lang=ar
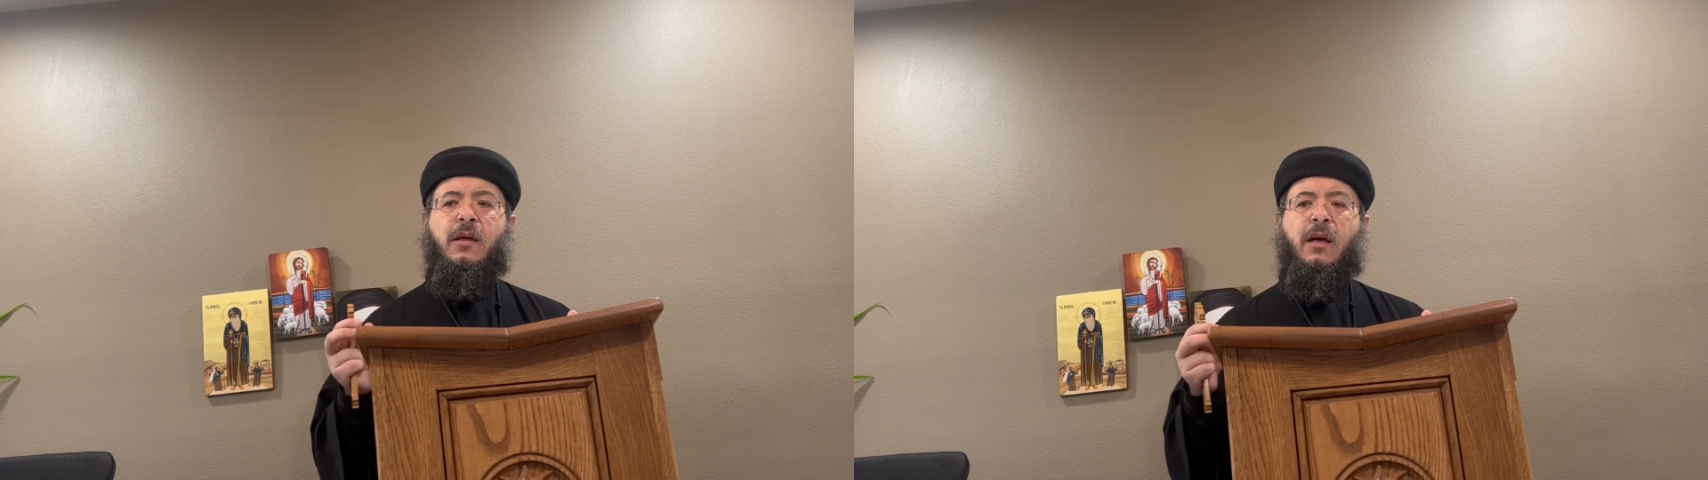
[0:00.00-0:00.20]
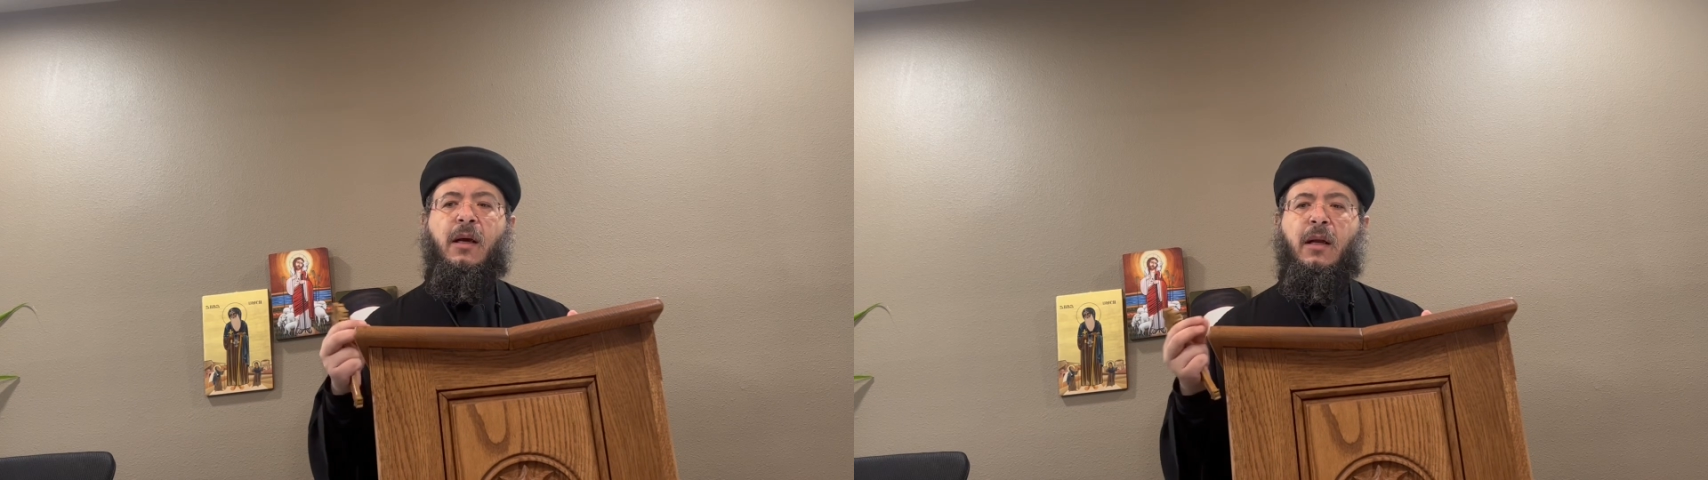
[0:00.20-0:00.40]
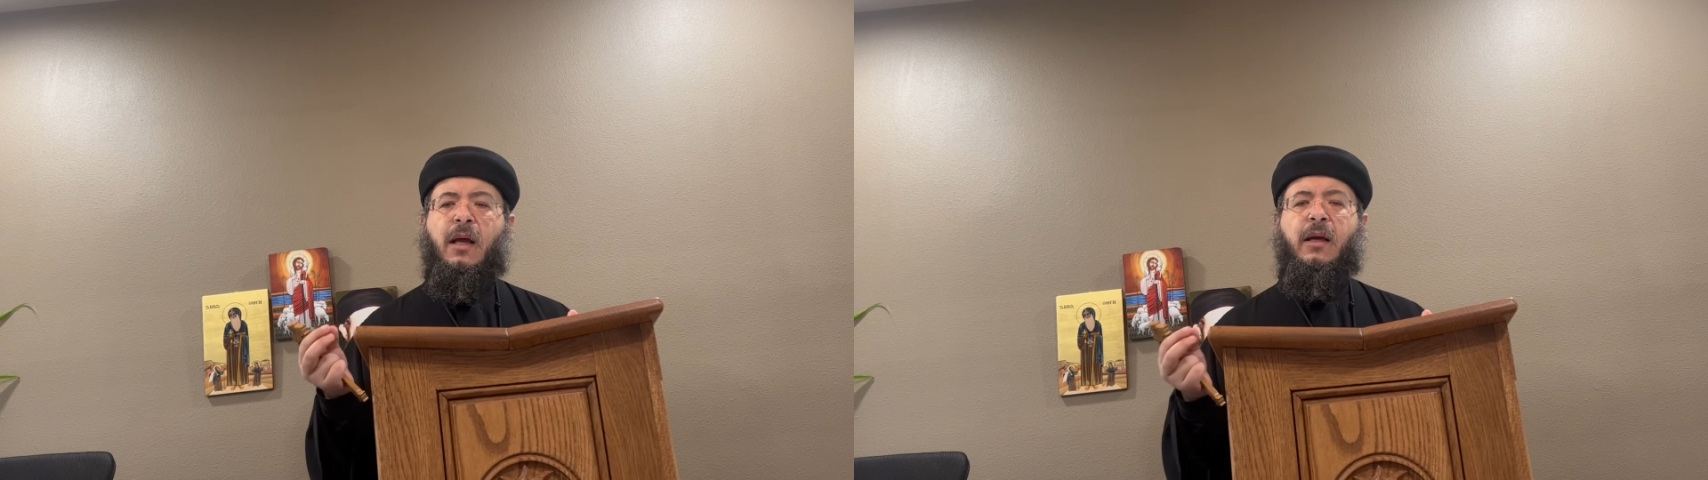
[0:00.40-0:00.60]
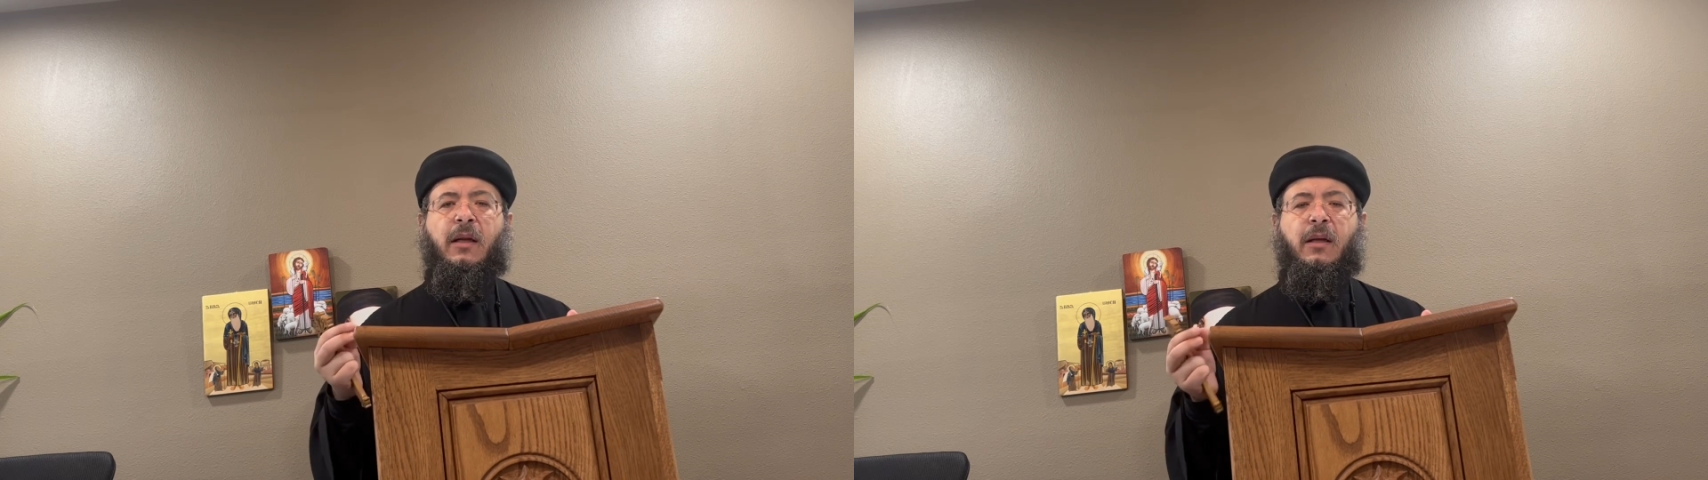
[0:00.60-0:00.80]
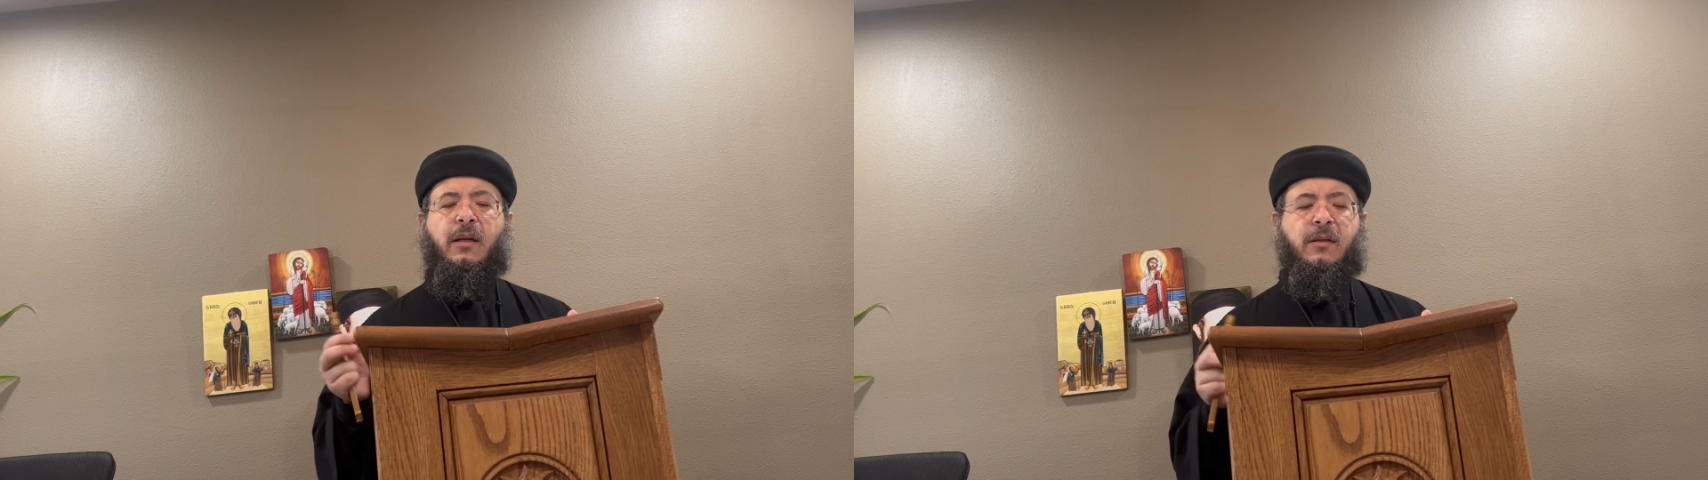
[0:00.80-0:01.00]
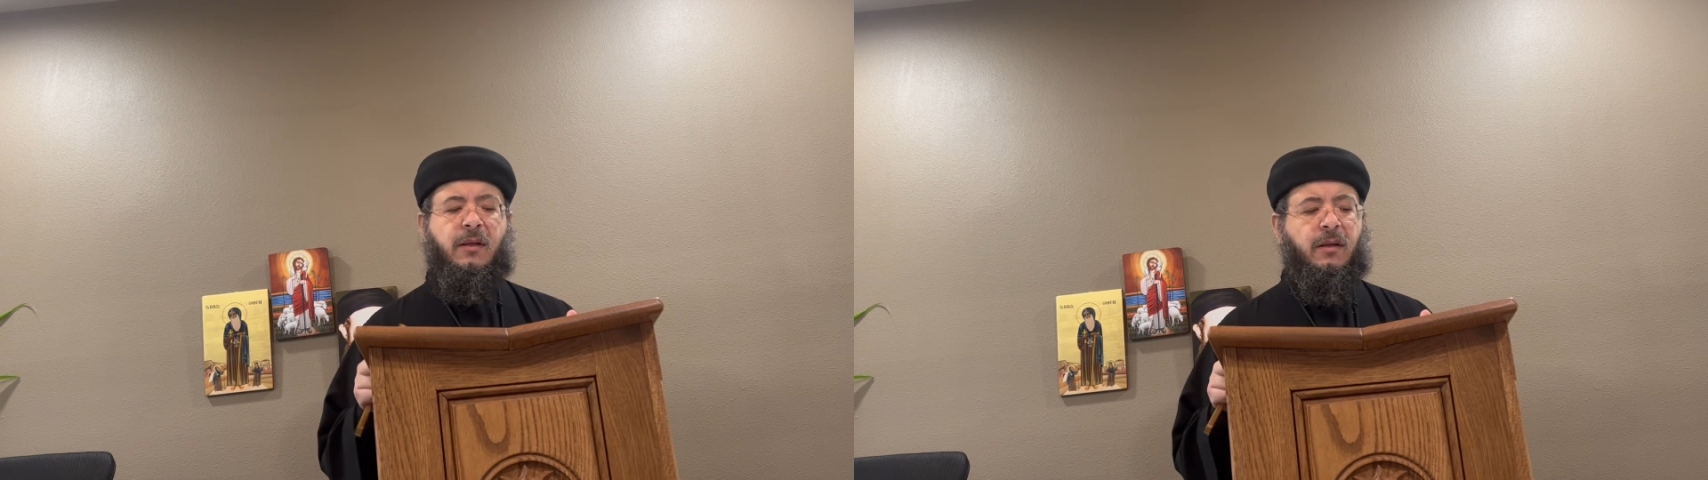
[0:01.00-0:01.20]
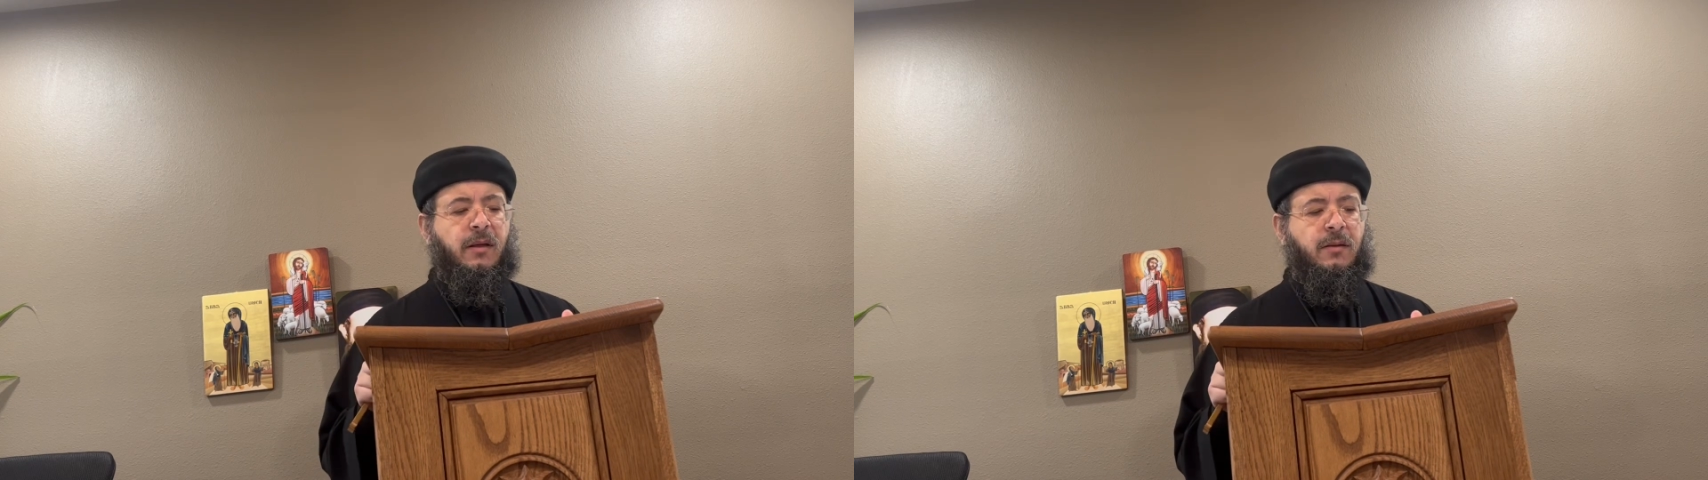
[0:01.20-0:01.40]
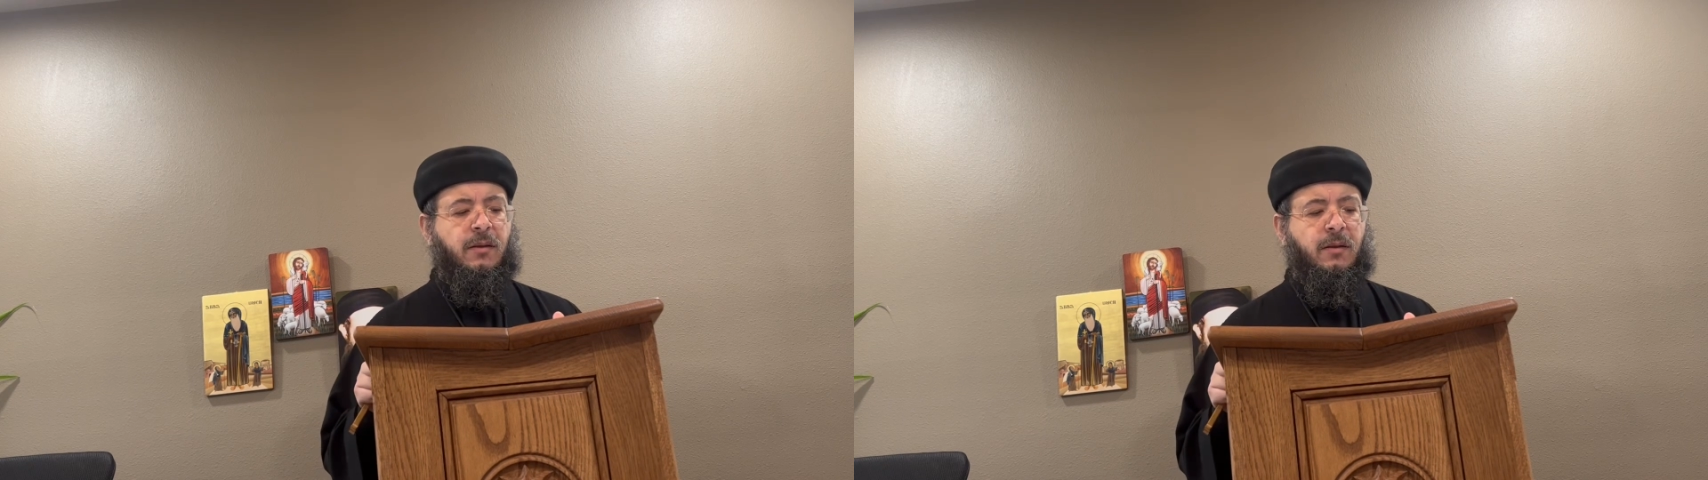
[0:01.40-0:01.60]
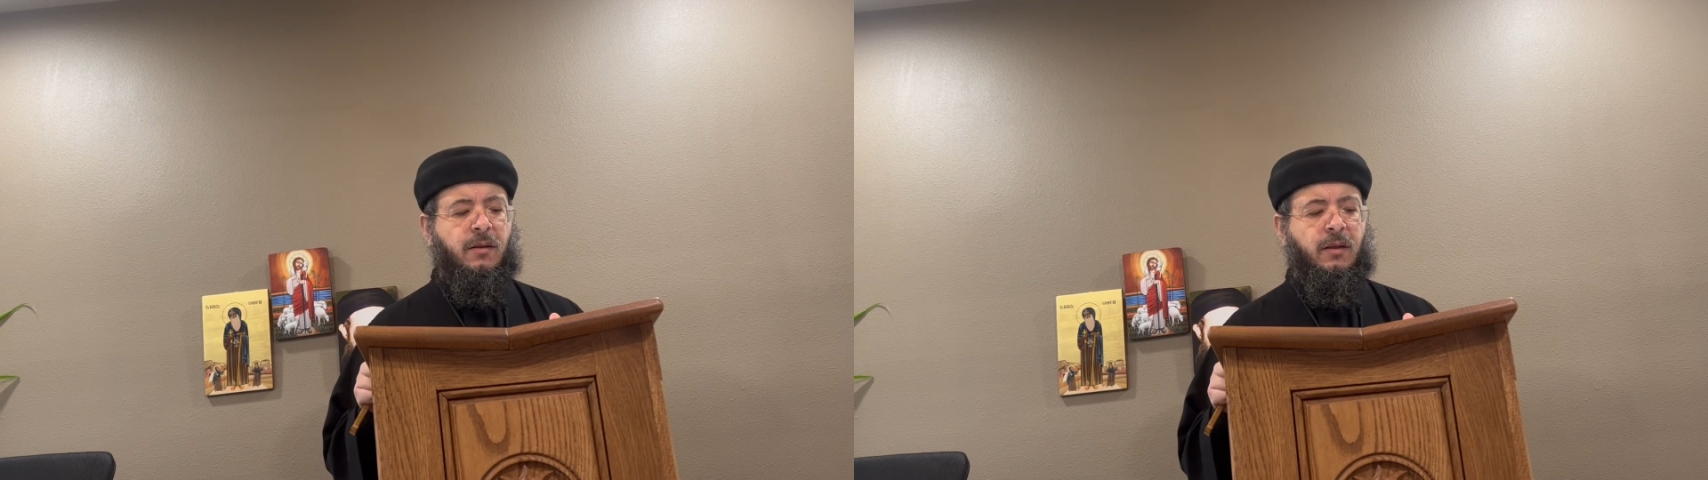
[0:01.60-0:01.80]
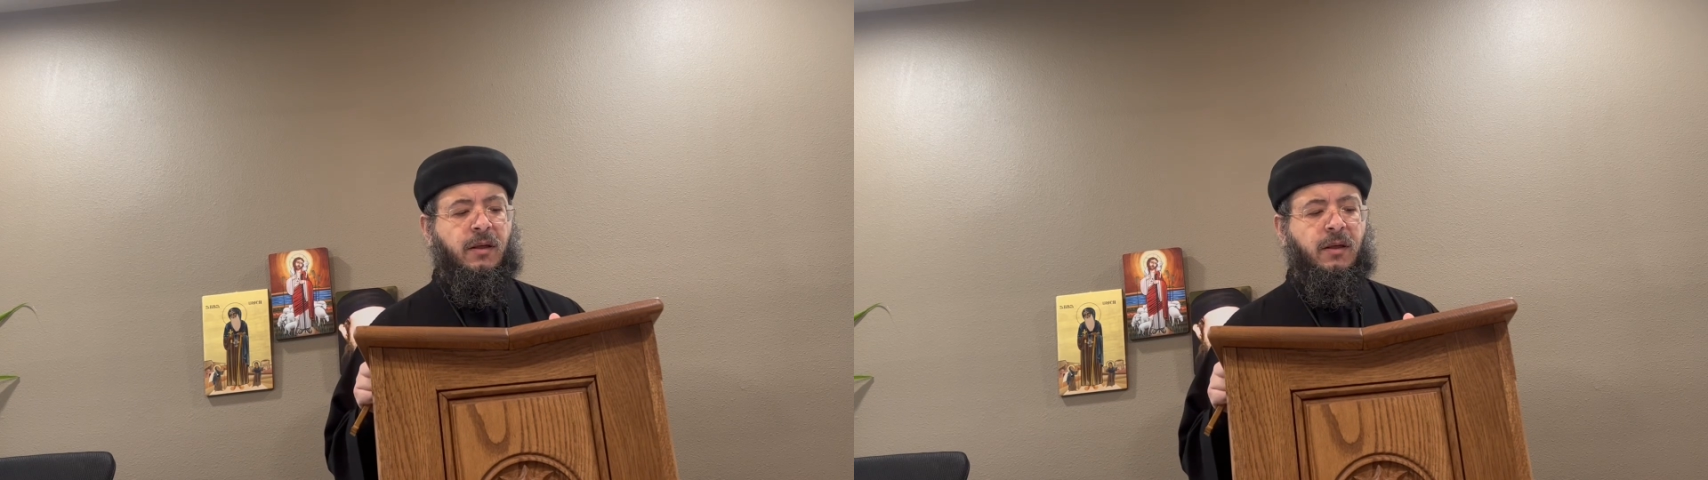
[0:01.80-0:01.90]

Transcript: ده على الحاجة اللي الإنسان يقدر